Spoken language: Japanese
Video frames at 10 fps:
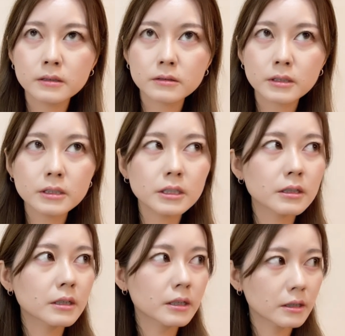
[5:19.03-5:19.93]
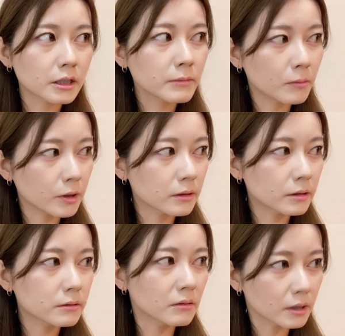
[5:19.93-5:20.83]
月に1回かな今もやっ
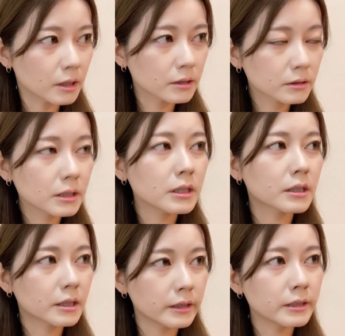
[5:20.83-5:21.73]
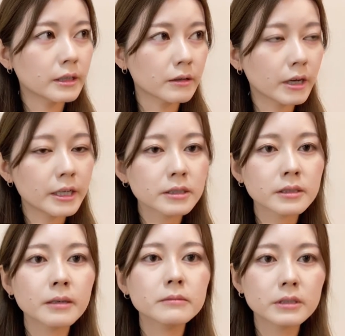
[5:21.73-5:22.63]
てるのかな月に1回あの歯医者
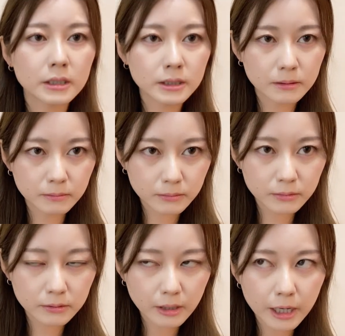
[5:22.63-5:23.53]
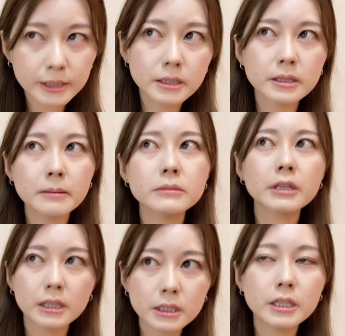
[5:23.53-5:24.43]
さん向け歯医者さん向
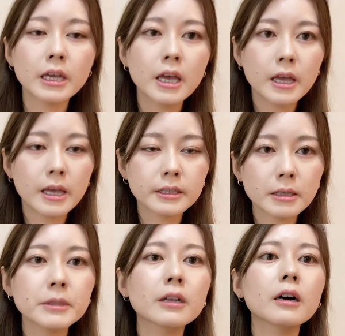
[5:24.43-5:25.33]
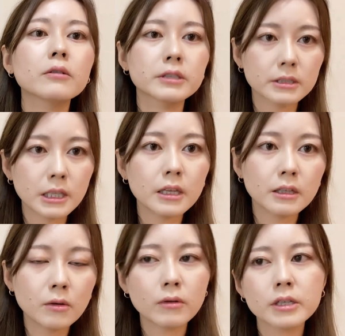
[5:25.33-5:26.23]
けに、えー、セミナーをして
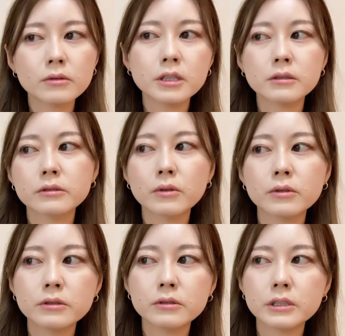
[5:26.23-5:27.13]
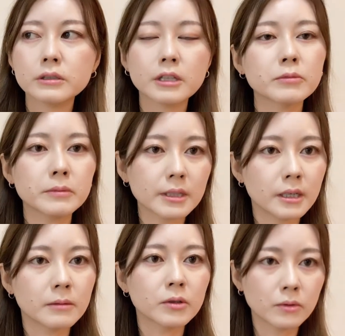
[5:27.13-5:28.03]
でホワイトニング導入システムみ
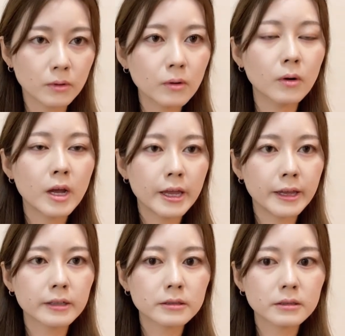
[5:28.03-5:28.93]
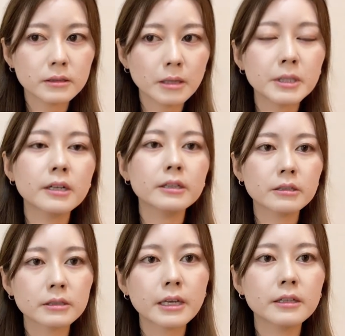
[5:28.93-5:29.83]
たいなものを、えー、セミナー
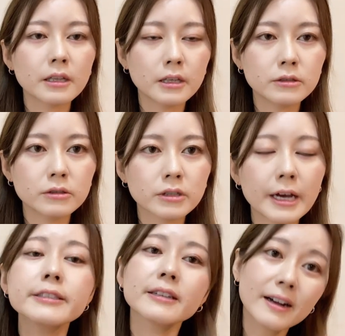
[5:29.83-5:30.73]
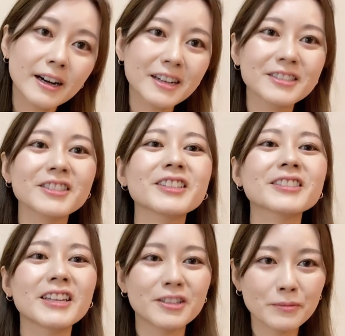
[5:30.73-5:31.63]
で伝えている会社があるんで
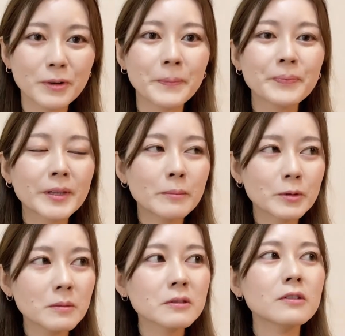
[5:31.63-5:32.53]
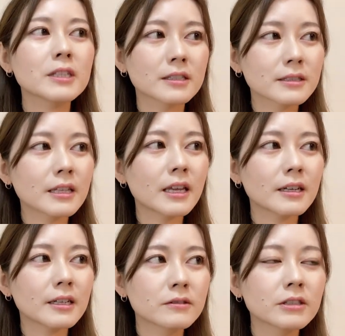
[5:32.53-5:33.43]
すけれどももともとはです
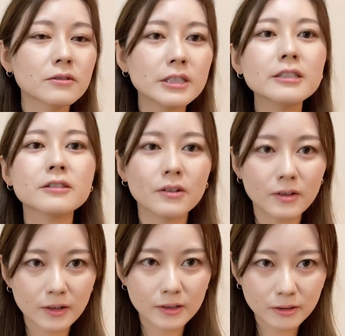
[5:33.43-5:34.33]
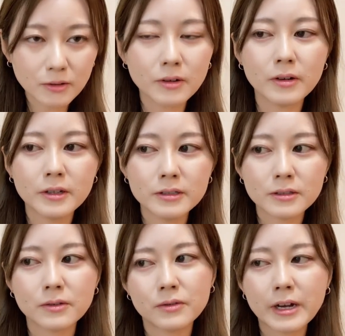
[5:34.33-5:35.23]
ねうちの院長と
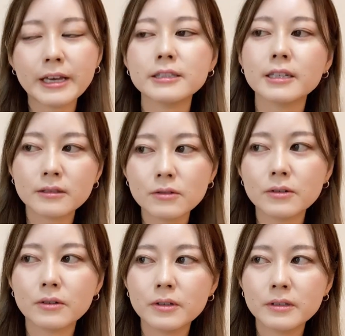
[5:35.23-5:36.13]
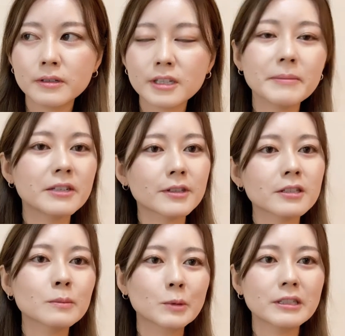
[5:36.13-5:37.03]
そこの会社とでたまに
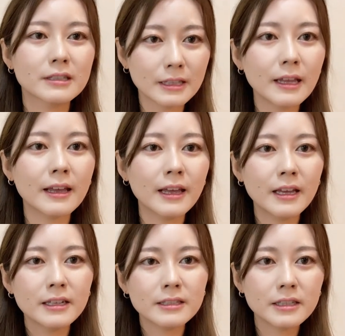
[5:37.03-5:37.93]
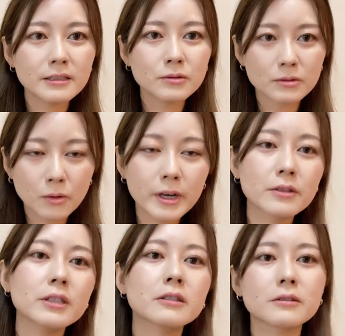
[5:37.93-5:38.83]
私も行ってでそういう
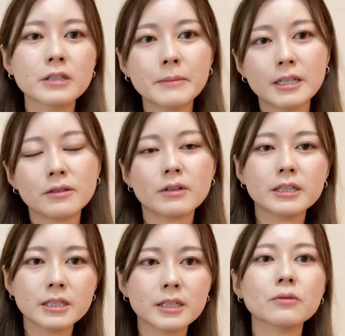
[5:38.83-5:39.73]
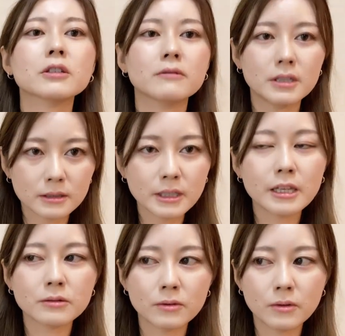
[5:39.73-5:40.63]
ホワイトニングのセミナーとかしてた時はです
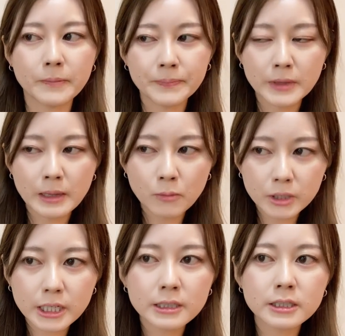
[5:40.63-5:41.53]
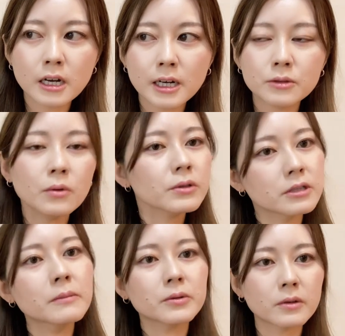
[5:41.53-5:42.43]
ねそのポリリンさんがどう
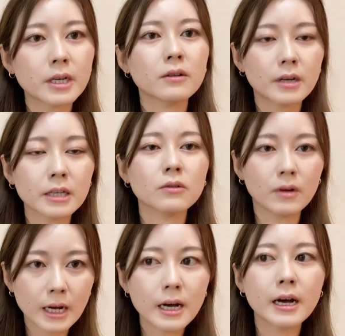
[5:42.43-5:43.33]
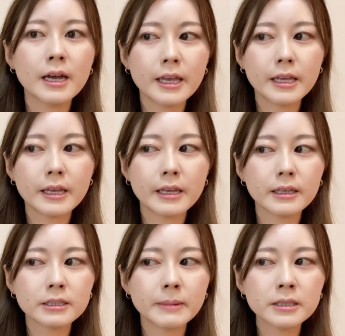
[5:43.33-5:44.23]
いうものなのかとか、
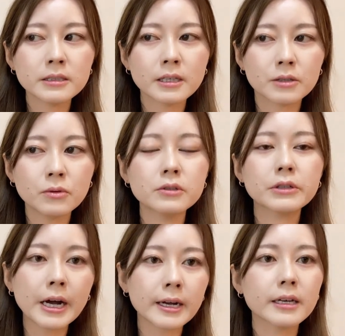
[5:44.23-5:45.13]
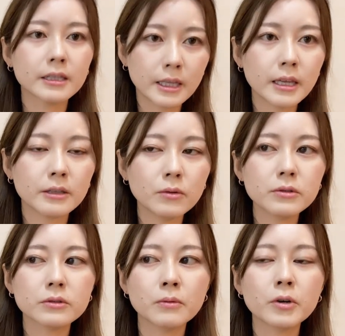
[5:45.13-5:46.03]
えー、柴先生がどういう考えでど
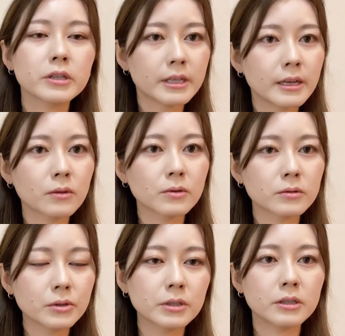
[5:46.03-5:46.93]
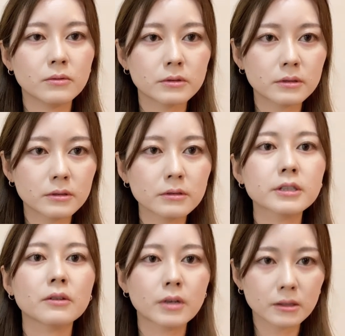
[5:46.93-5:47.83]
ういう思いでこの商品を作っ
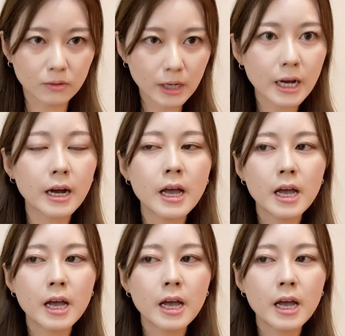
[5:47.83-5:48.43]
たのかとか